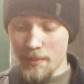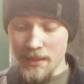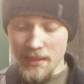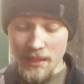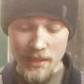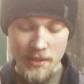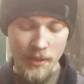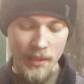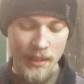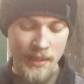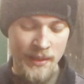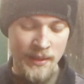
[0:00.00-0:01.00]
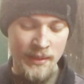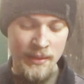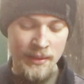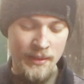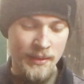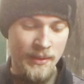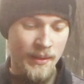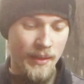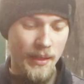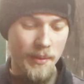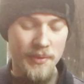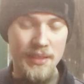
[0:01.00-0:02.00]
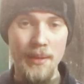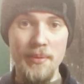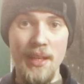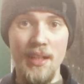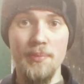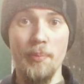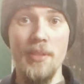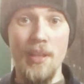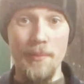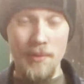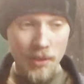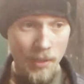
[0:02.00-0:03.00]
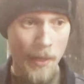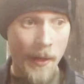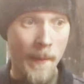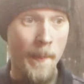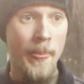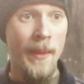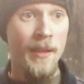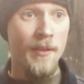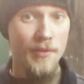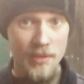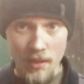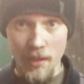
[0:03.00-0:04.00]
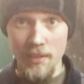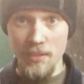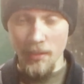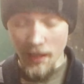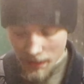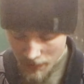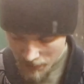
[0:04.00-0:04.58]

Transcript: że będzie gicior. Nie wstępnie jak spojrzałem to wszystko jest ok.